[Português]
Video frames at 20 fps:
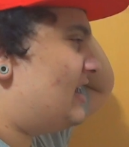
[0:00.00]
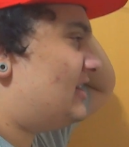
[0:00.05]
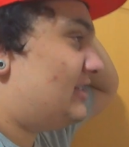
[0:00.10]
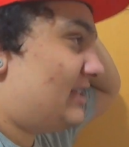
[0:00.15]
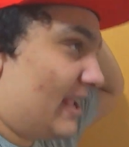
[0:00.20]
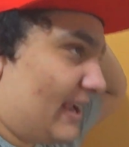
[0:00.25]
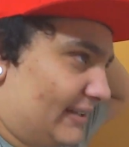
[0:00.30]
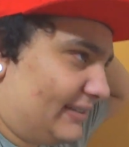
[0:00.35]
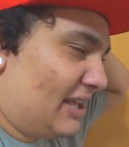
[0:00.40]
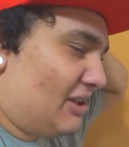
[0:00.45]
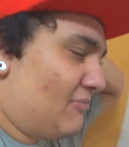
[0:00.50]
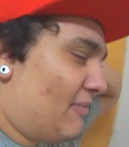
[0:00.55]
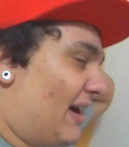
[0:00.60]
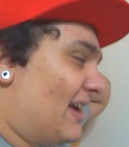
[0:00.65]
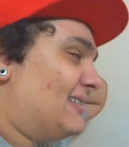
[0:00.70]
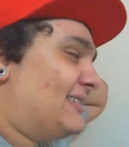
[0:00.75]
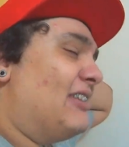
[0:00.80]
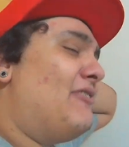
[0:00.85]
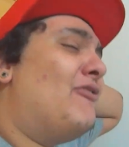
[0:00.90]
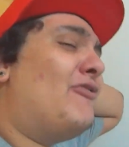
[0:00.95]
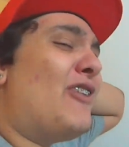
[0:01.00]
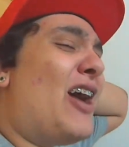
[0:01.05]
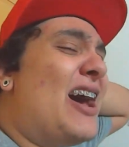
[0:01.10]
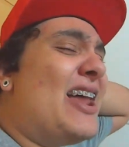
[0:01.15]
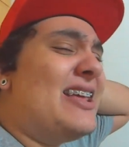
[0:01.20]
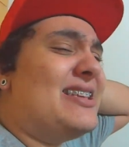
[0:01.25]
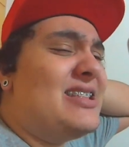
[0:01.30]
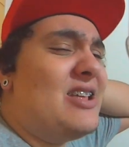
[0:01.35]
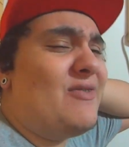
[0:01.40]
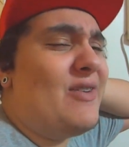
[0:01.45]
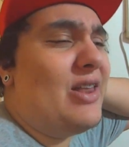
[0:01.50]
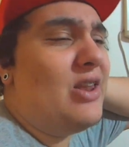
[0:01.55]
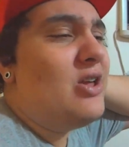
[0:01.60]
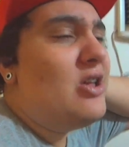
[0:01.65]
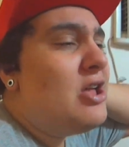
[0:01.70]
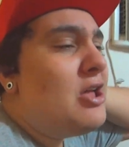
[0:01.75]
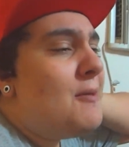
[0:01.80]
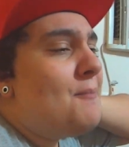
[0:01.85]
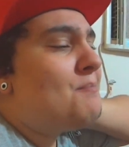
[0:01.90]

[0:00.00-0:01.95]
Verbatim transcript: hashtag tem mais, tem várias, né, velho?